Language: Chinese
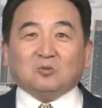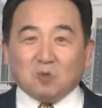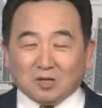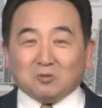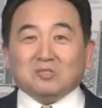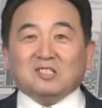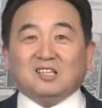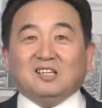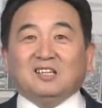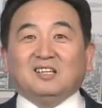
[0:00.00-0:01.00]
管住自
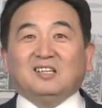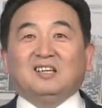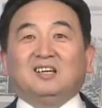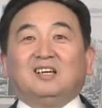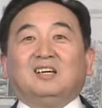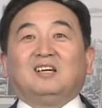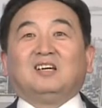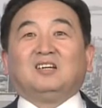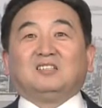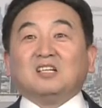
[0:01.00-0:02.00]
己。
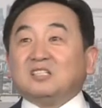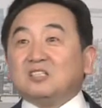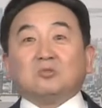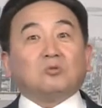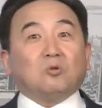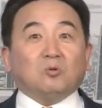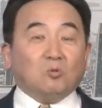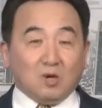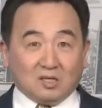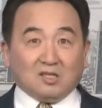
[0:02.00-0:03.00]
这就是
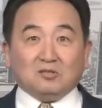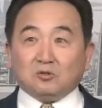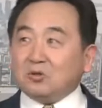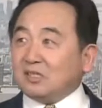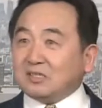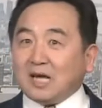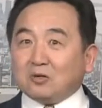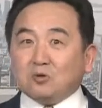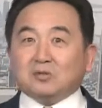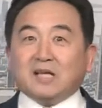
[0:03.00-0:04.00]
我个人说，在
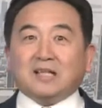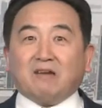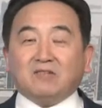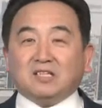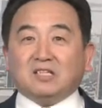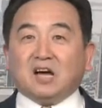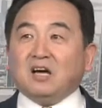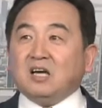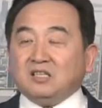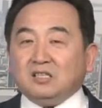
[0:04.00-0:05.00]
共产党问题上，
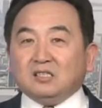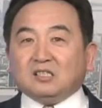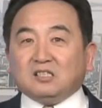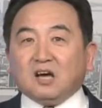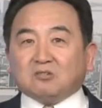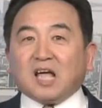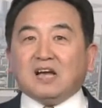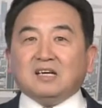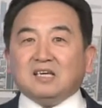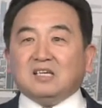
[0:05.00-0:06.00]
你只要
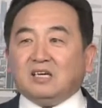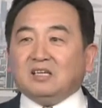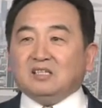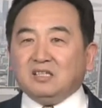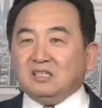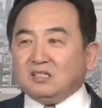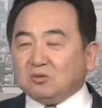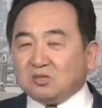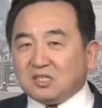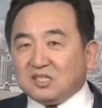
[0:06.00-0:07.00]
谈利益，你
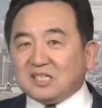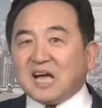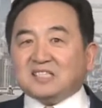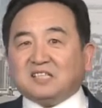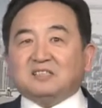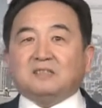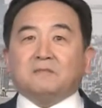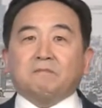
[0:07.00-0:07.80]
就是个下贱者。